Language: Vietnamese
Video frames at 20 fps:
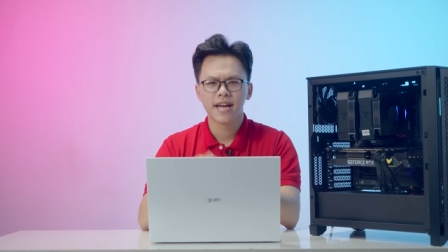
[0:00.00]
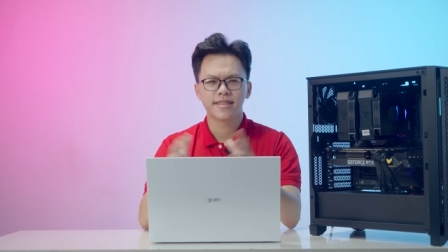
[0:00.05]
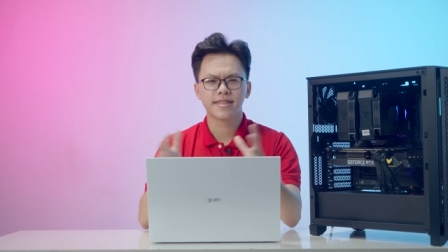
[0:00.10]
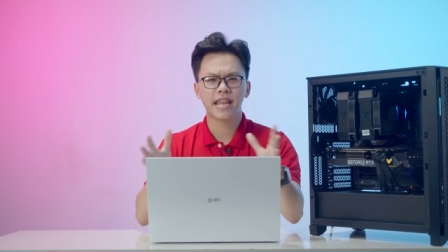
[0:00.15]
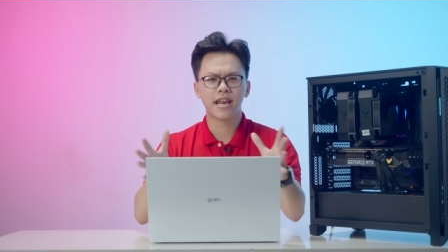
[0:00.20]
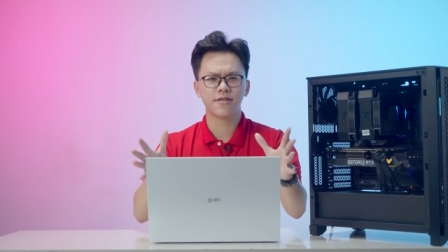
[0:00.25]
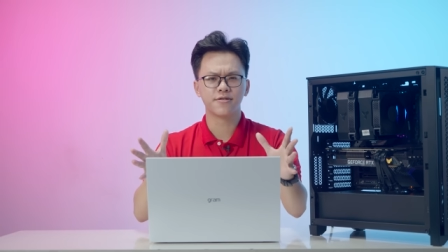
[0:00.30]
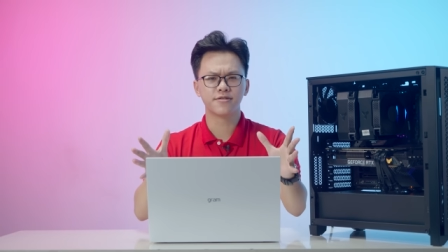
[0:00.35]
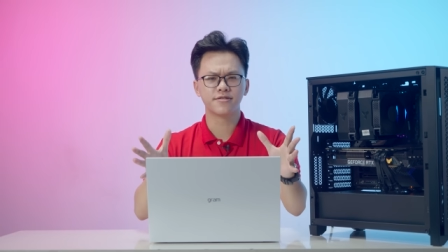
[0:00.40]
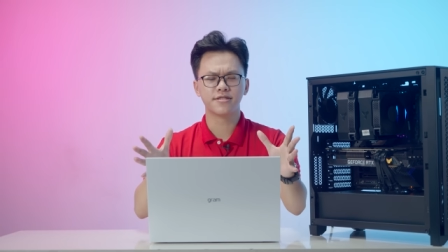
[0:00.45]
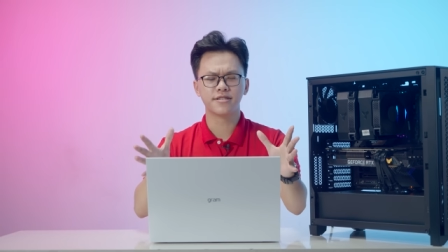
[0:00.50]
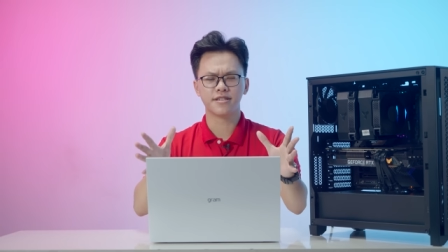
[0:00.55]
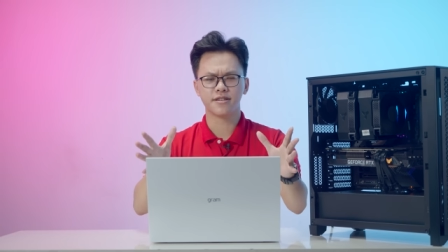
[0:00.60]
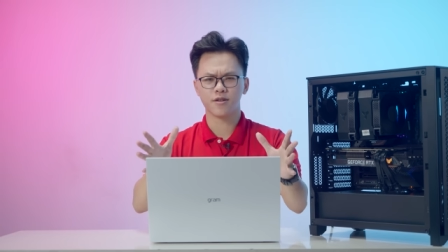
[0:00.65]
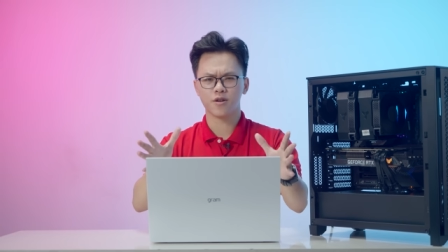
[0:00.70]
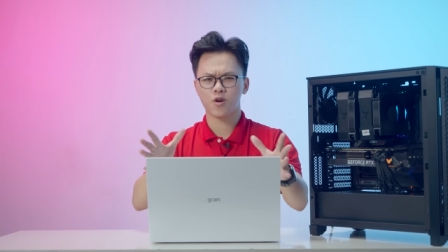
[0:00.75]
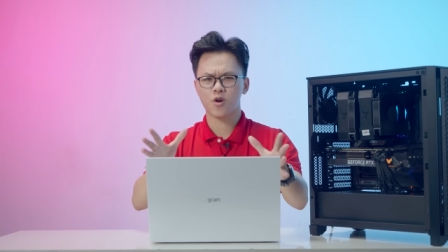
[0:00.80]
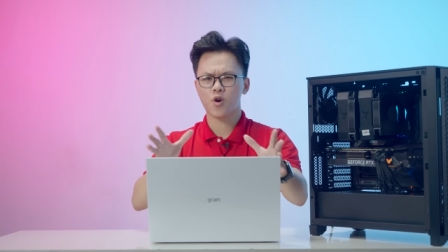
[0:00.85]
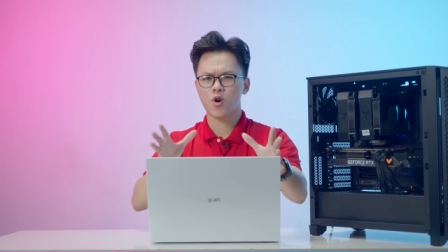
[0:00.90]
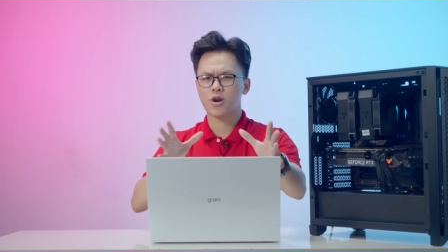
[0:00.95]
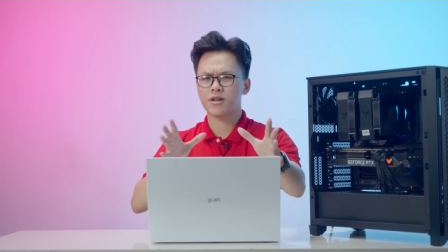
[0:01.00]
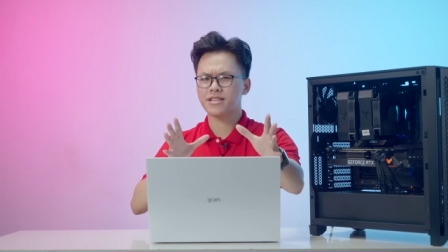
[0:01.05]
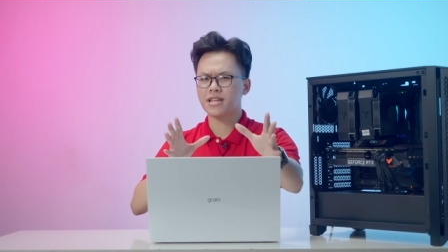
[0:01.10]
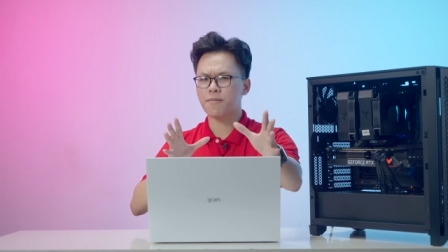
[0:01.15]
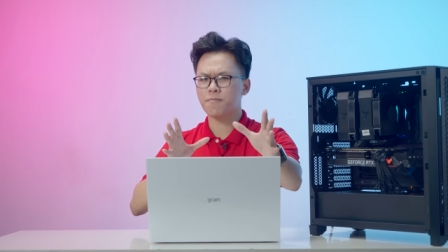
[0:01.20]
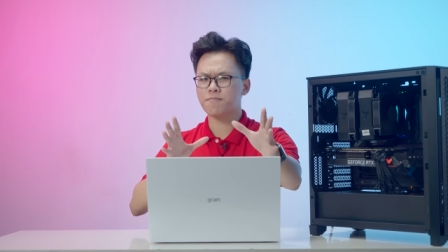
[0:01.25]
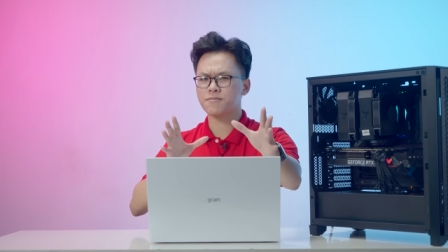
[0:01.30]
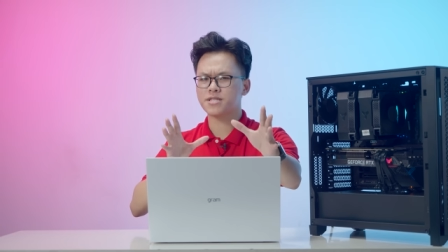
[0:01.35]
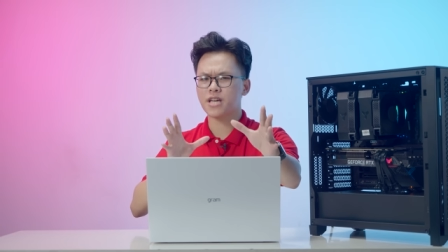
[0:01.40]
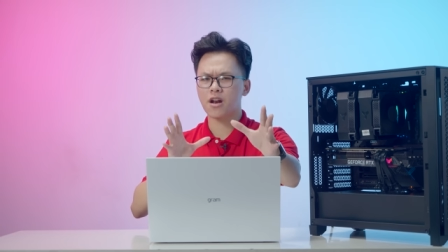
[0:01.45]
Đây là chương trình
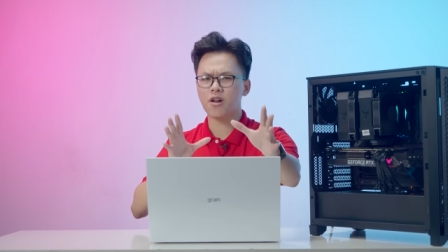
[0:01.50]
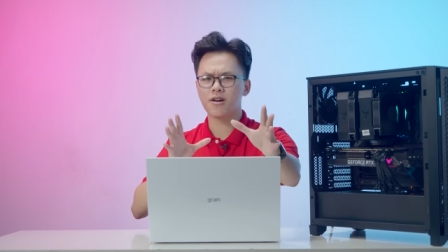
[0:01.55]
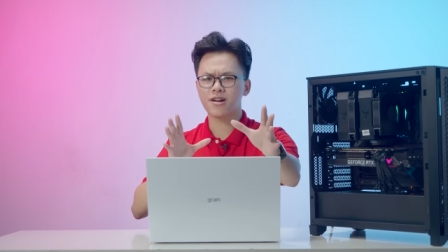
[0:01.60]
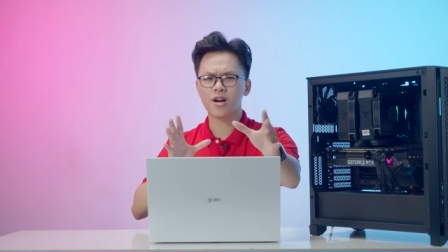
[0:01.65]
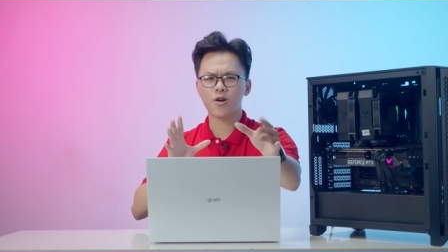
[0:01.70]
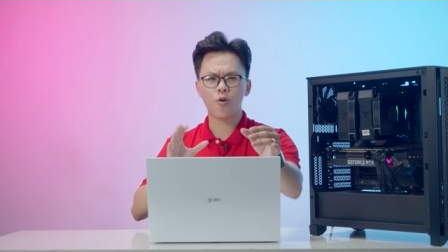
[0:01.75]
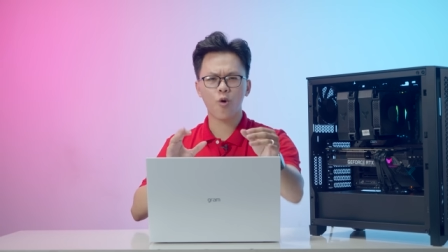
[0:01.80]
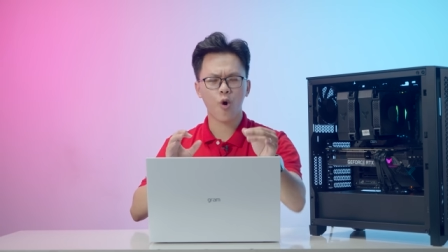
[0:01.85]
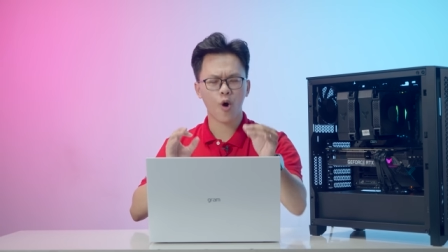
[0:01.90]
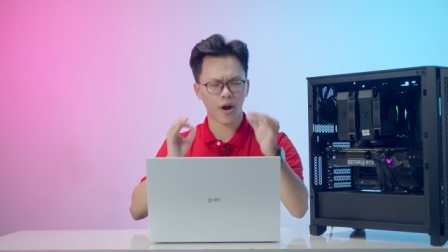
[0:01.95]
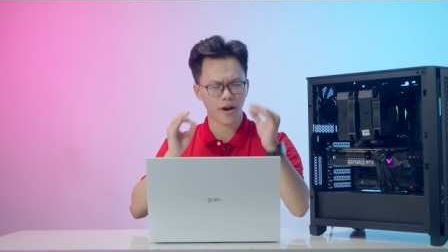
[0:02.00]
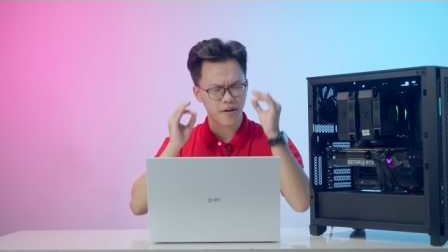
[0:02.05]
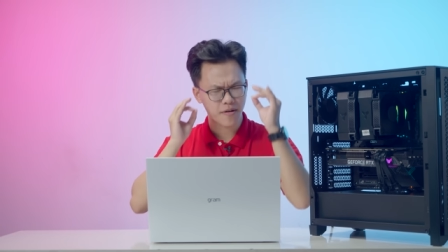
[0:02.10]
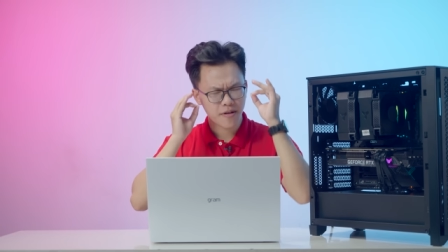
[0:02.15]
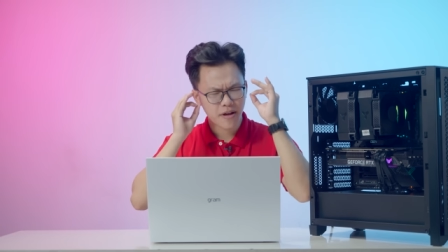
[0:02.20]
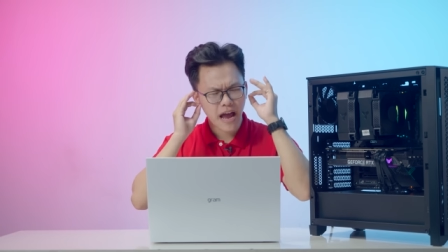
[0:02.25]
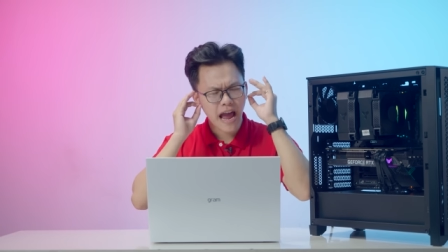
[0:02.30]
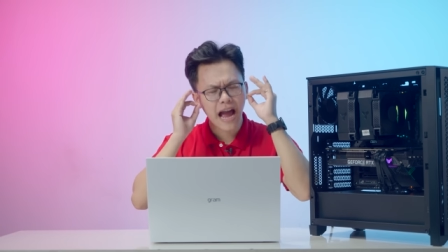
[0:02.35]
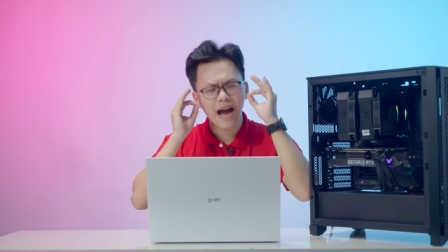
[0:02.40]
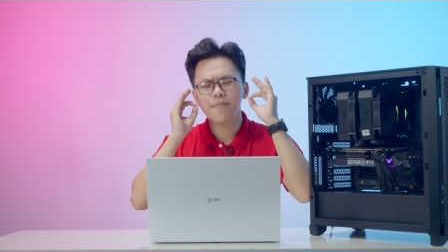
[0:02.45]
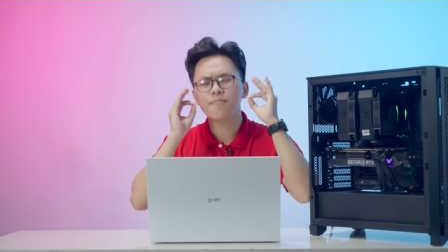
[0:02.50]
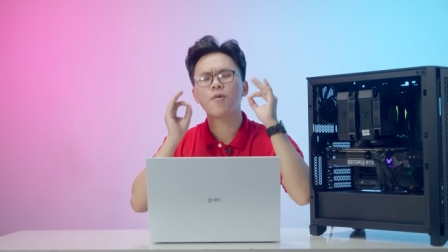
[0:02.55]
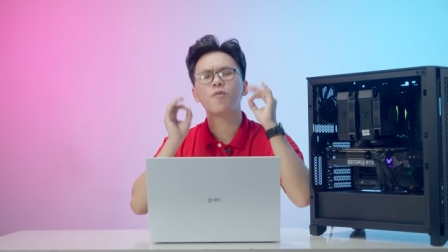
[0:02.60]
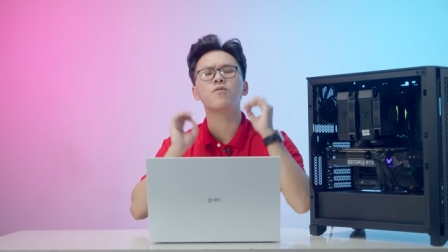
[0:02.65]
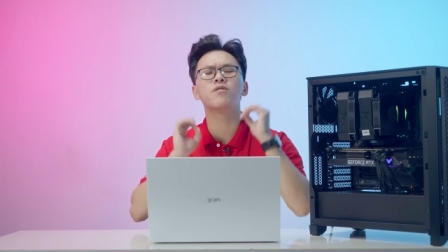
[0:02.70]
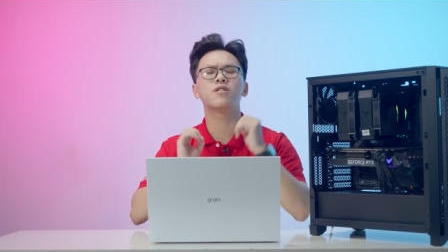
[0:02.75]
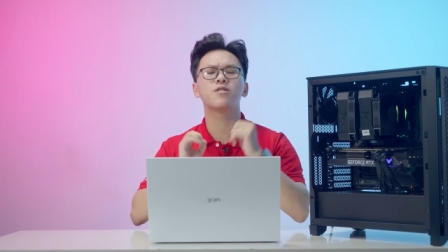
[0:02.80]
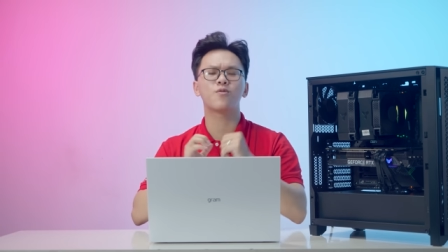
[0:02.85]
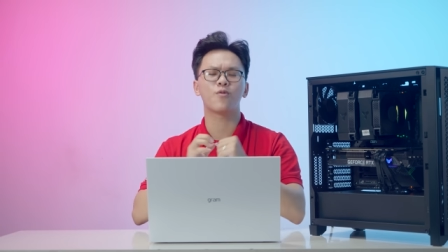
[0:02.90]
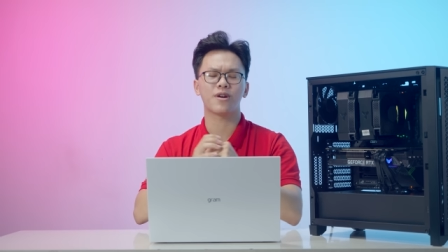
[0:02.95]
nhằm trả lời các câu hỏi hàng
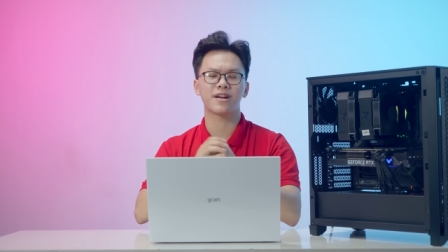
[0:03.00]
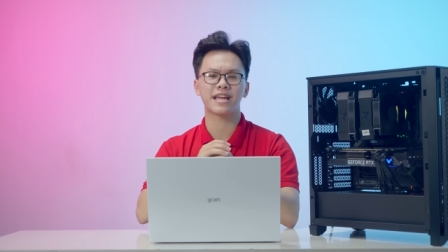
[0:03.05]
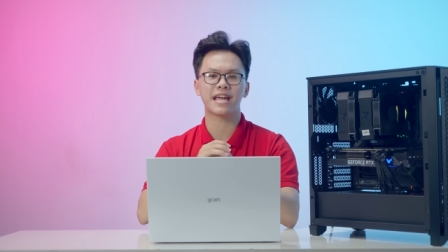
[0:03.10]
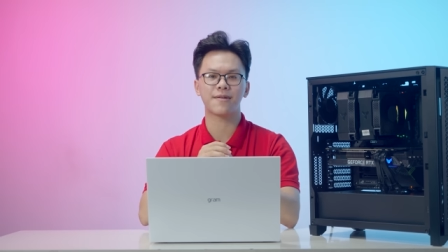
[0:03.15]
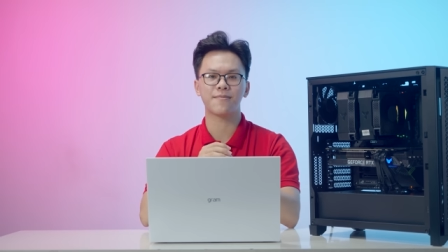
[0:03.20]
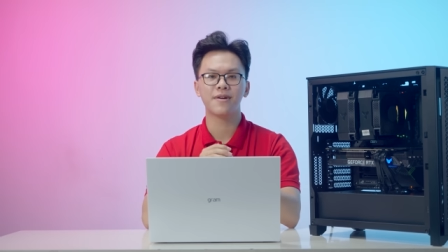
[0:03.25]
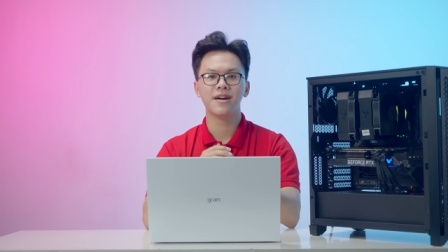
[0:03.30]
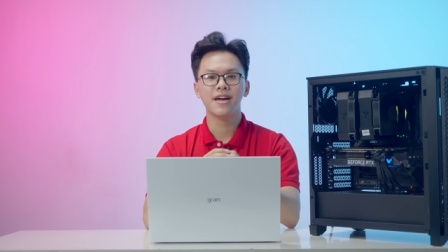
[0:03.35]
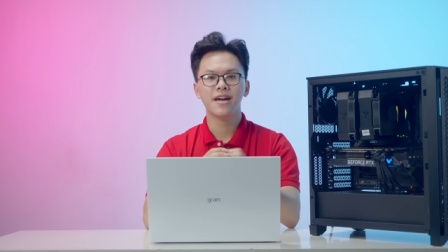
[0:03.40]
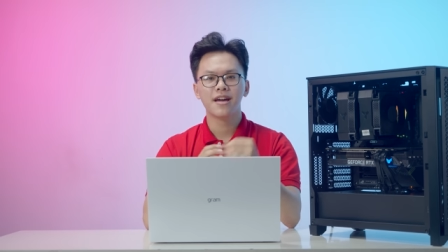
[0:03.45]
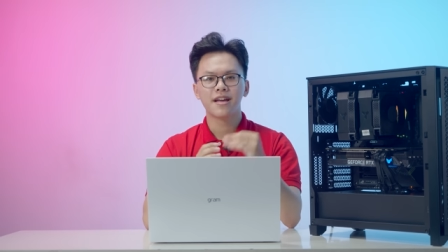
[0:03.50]
mong ước của anh em,